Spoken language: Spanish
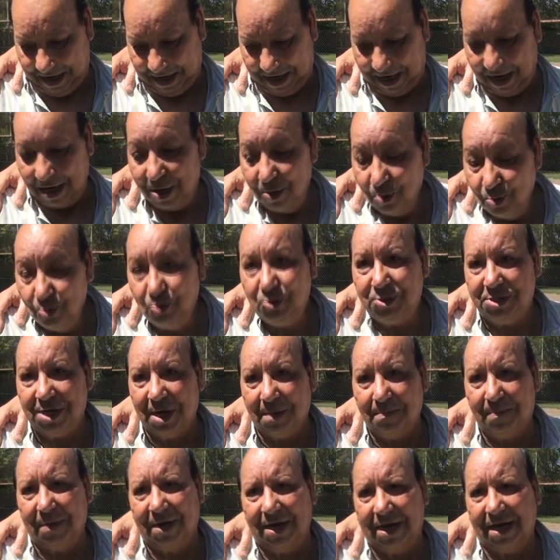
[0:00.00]
que
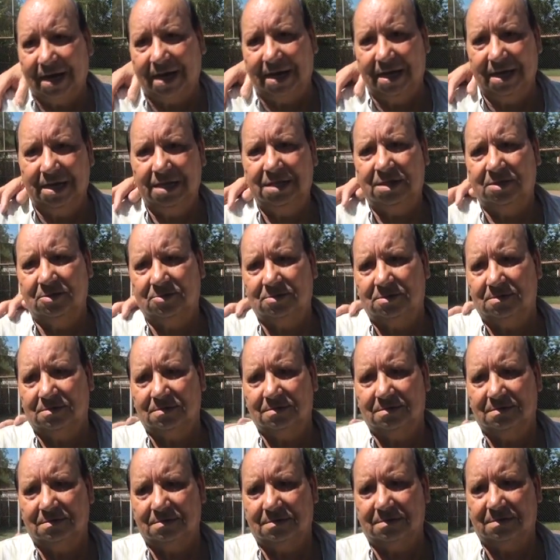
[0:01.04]
lucha para que esto
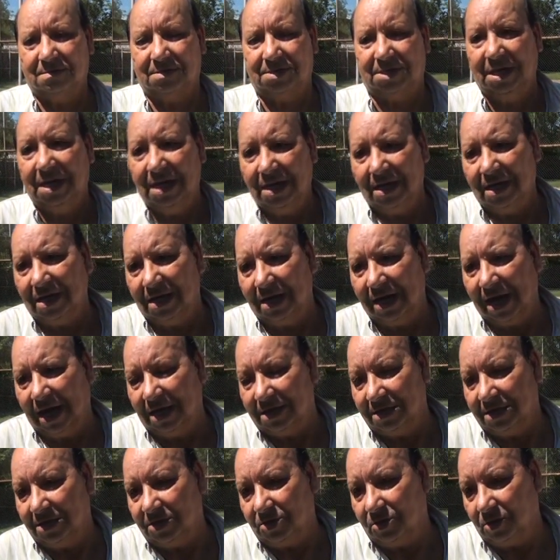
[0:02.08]
siga
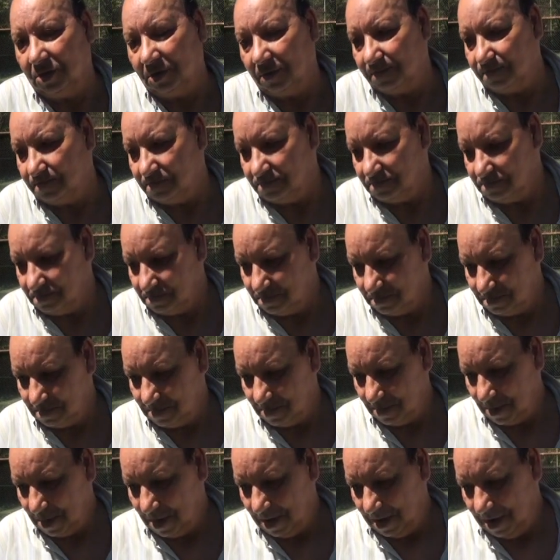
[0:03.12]
adelante. Yo,
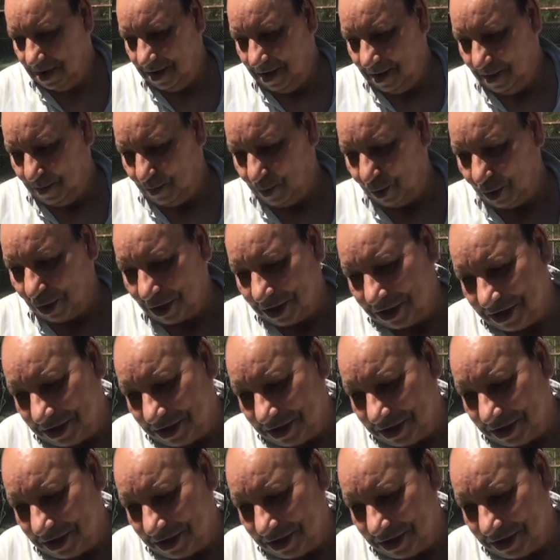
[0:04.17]
por